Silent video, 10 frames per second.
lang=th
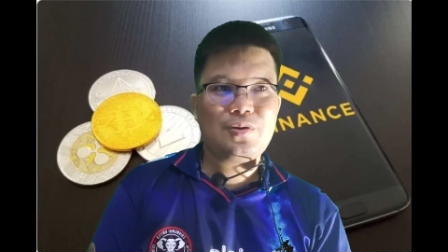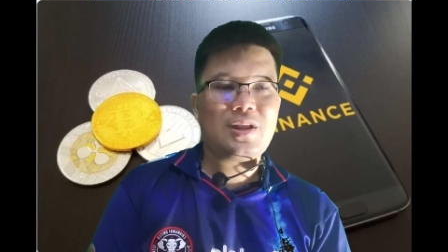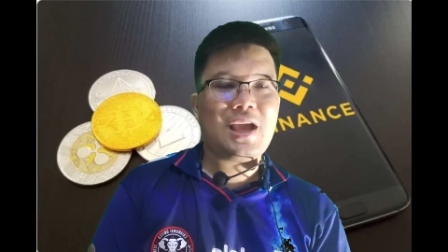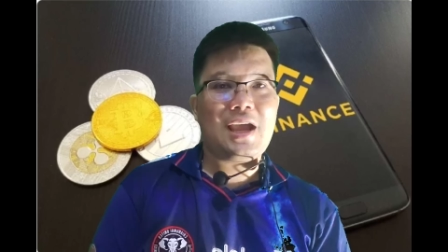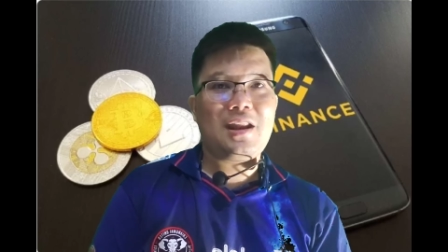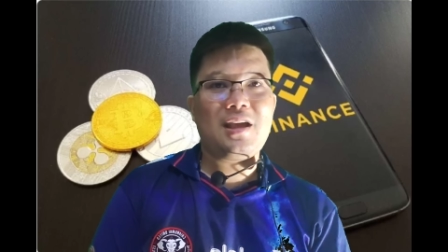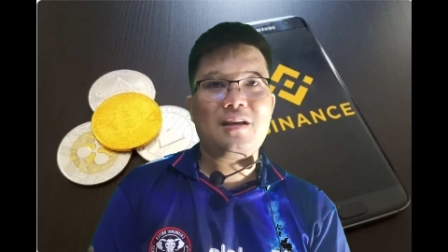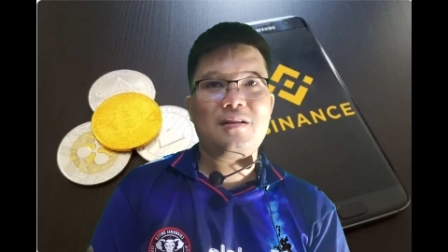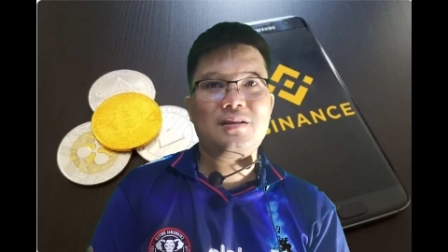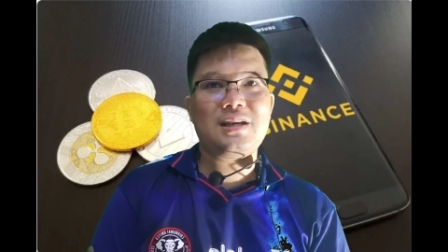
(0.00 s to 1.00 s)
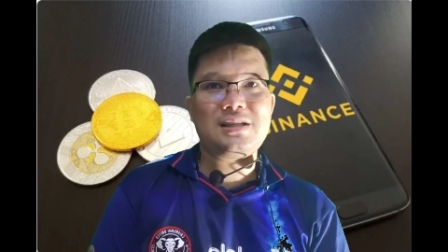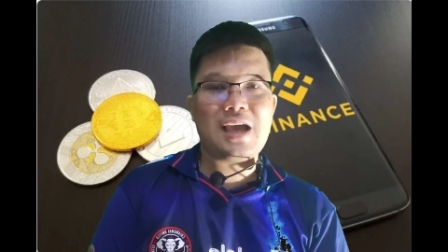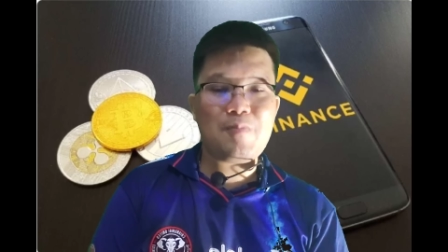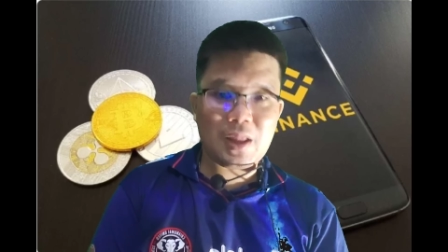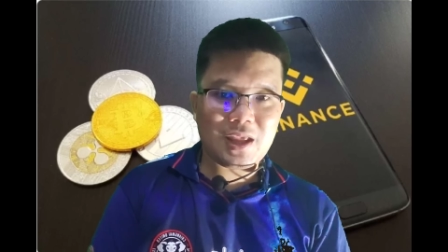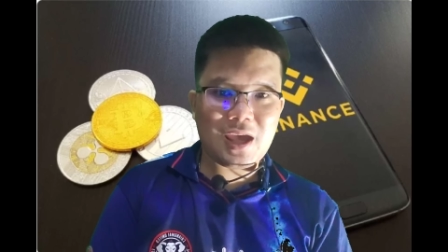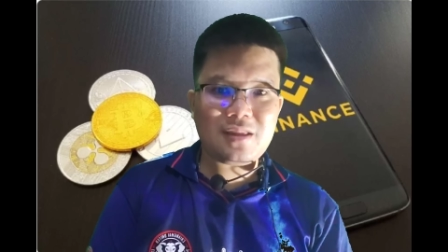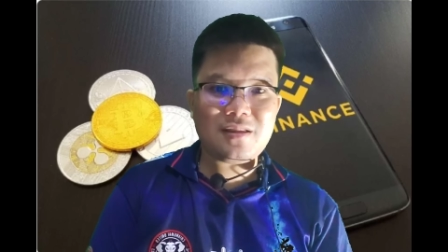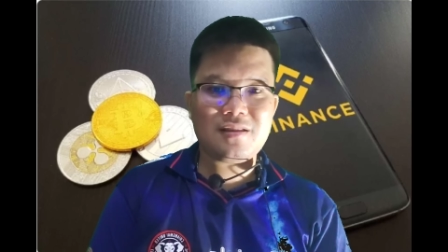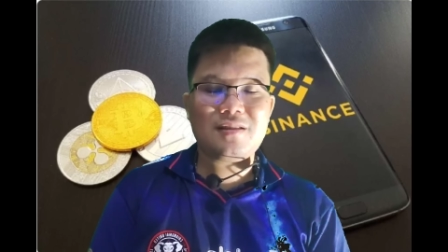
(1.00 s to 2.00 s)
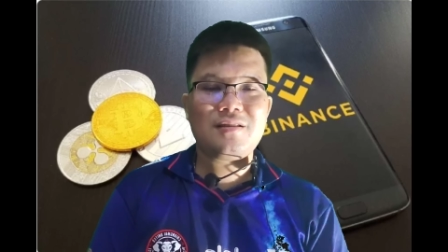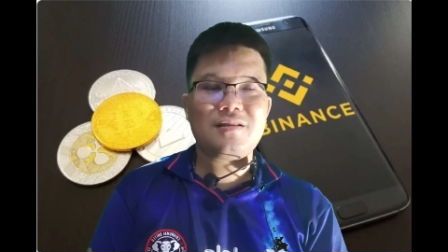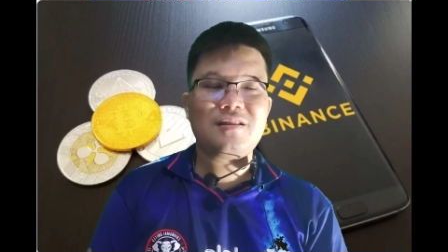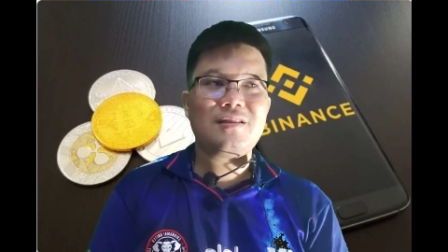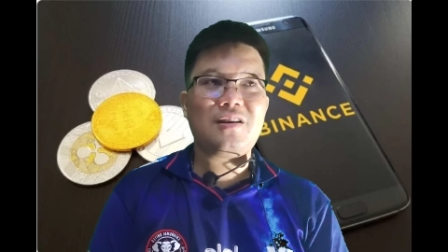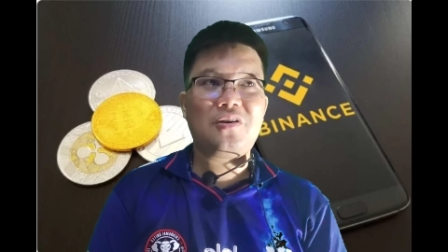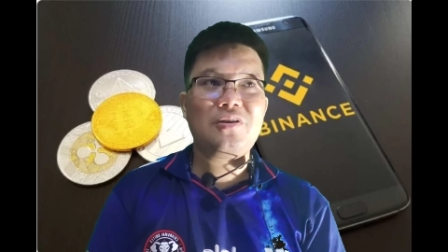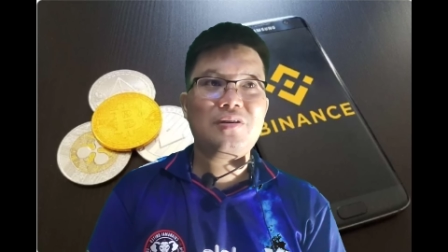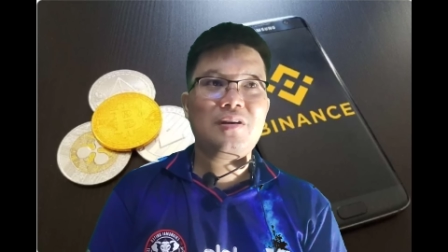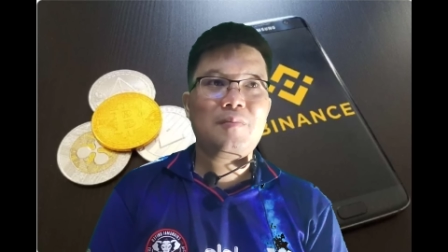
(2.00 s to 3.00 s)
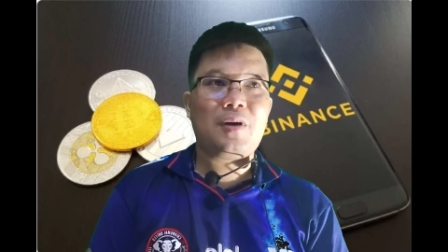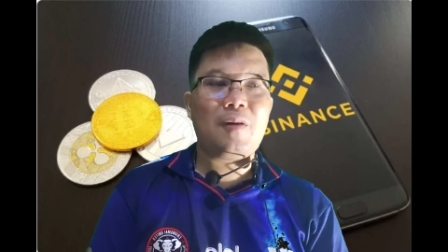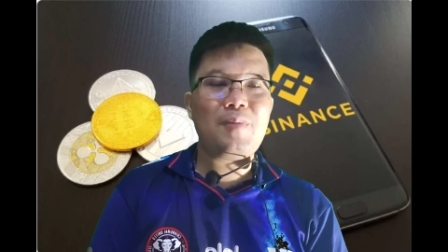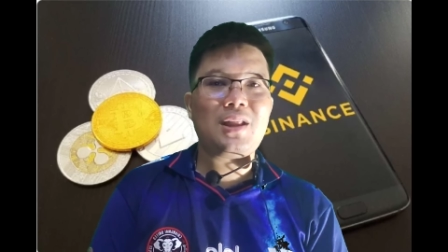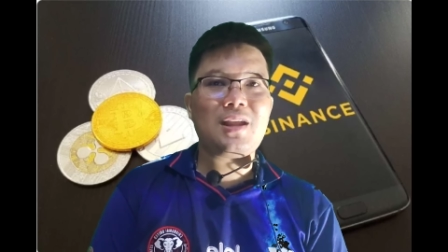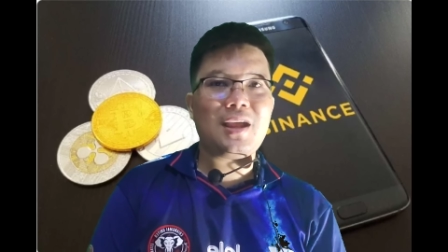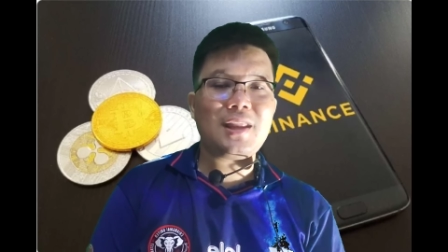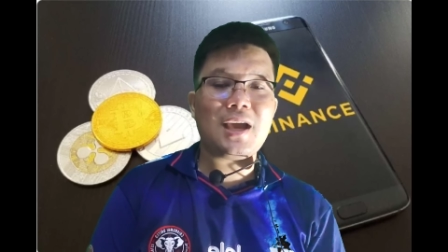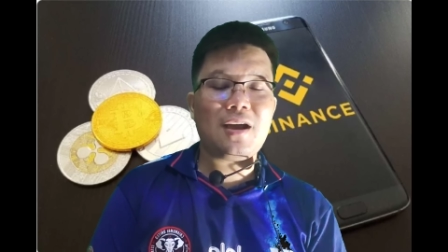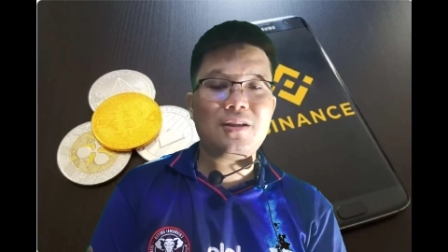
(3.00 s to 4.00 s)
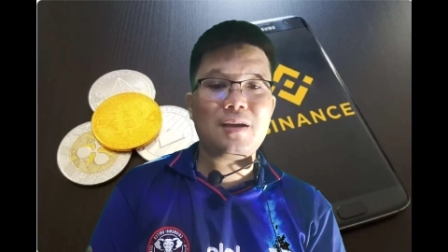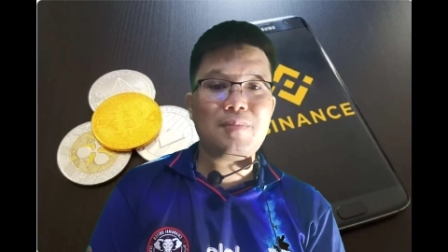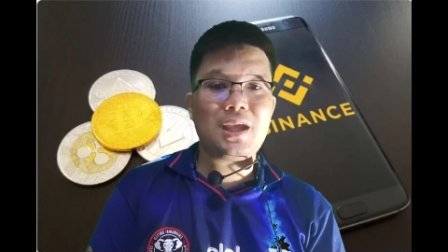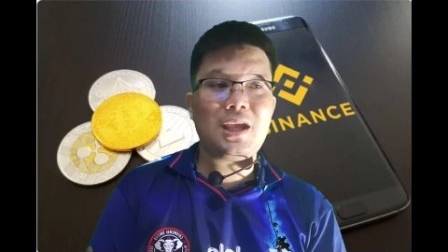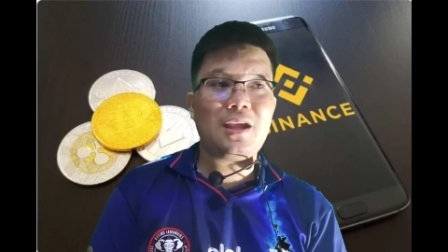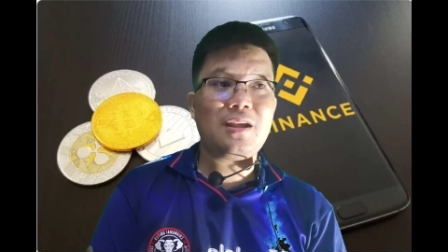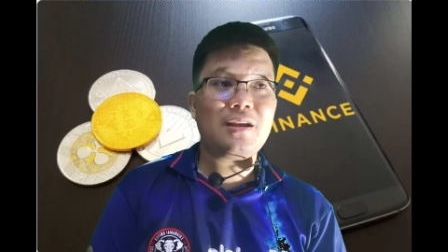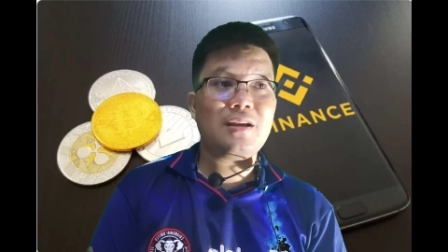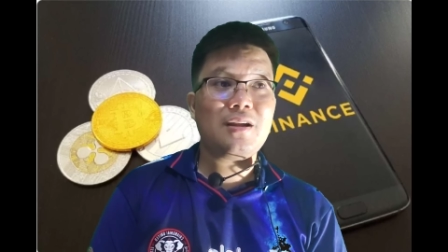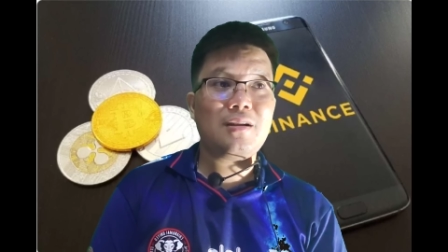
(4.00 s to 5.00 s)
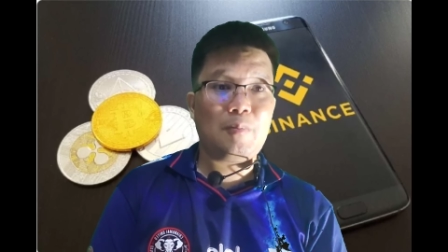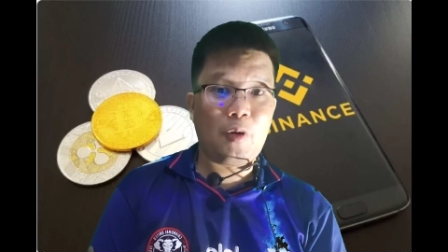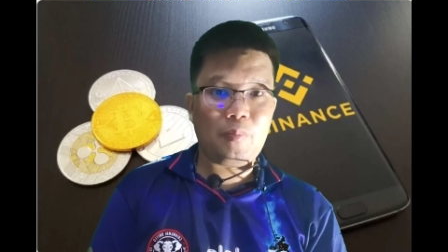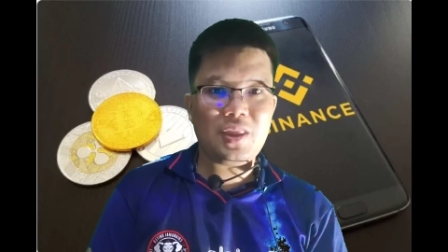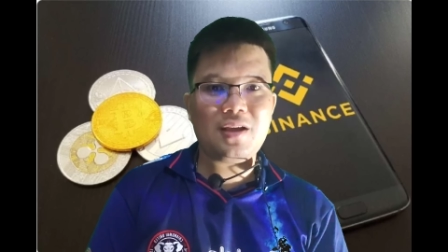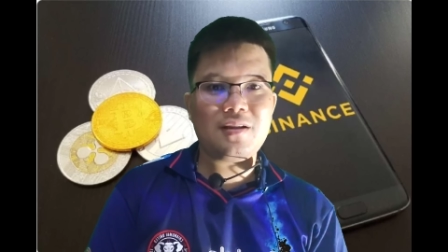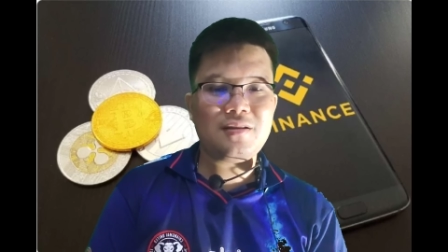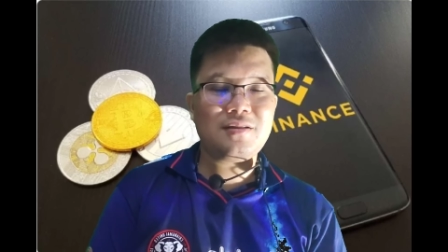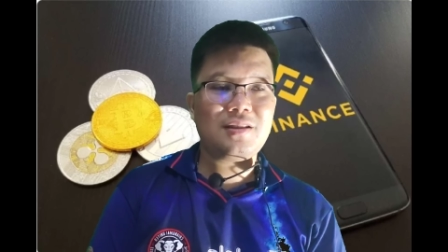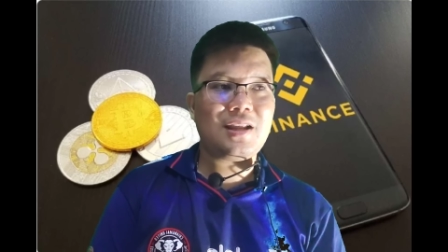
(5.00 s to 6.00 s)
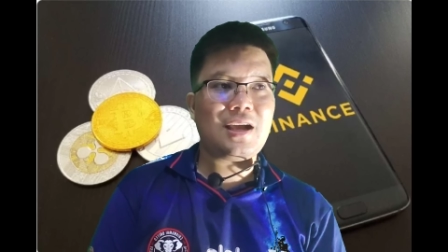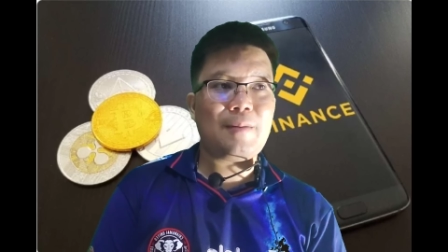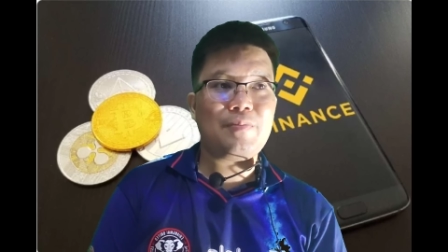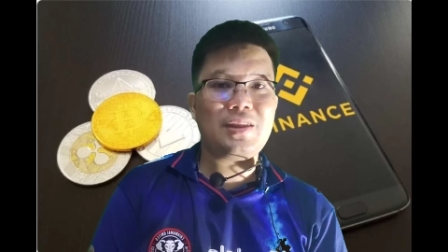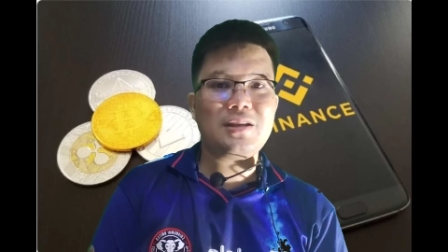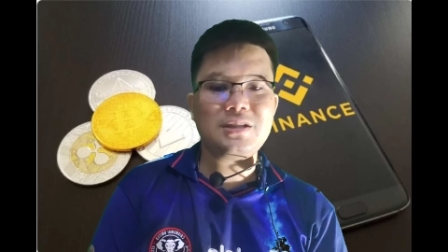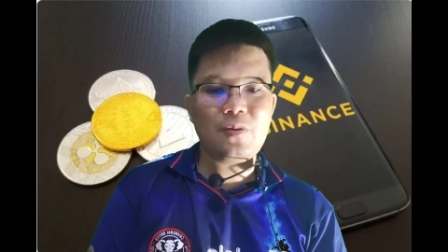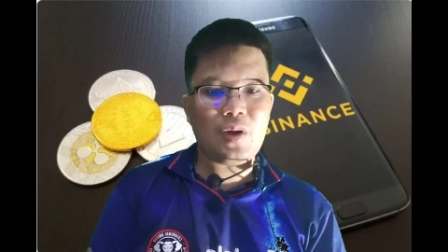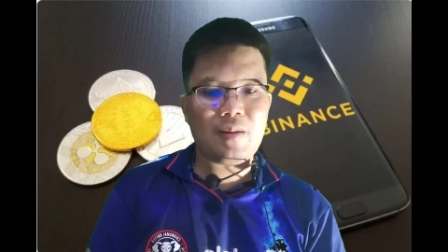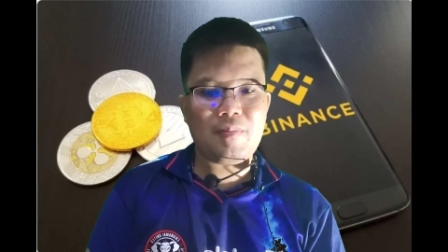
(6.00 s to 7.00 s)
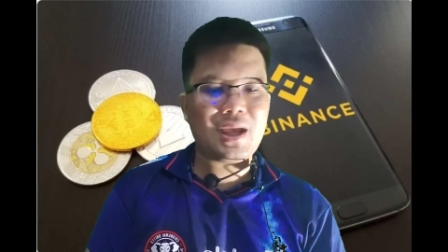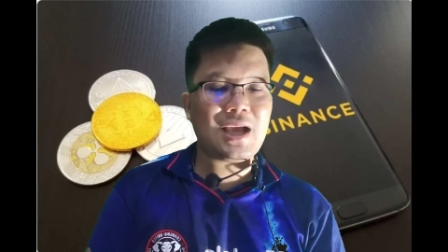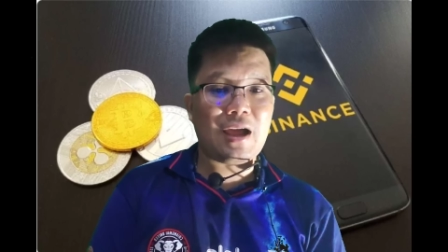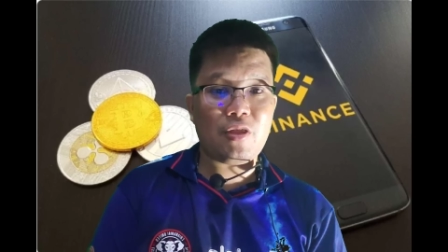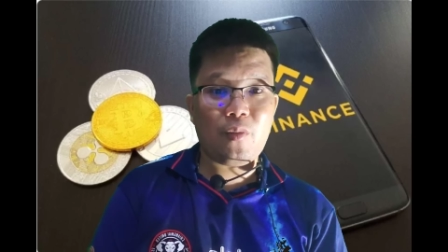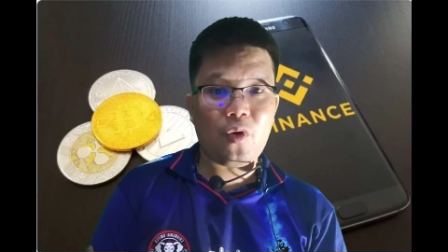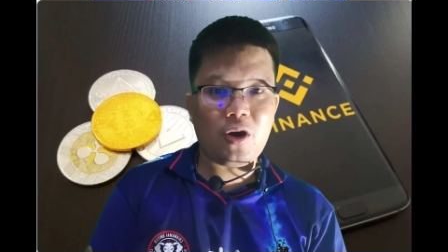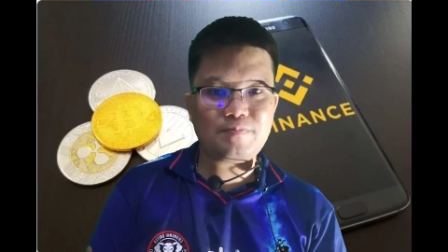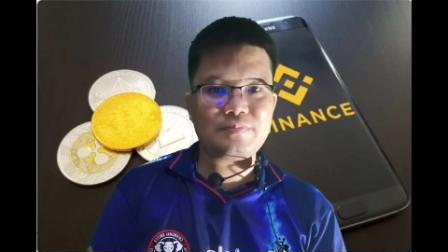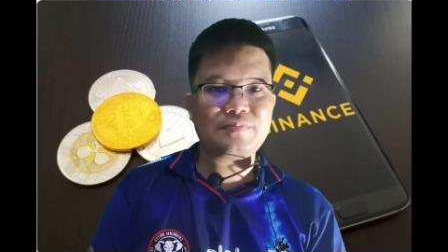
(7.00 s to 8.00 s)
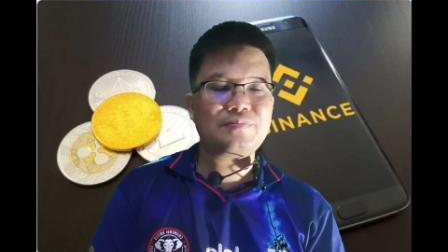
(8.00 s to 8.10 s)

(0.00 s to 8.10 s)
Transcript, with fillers: ส่วนใหญ่เนี่ยจะใช้ Bitget เนาะเพราะ Bitget เนี่ยเขาจะมีระบบหนึ่งนะครับที่ชื่อว่า Megaswap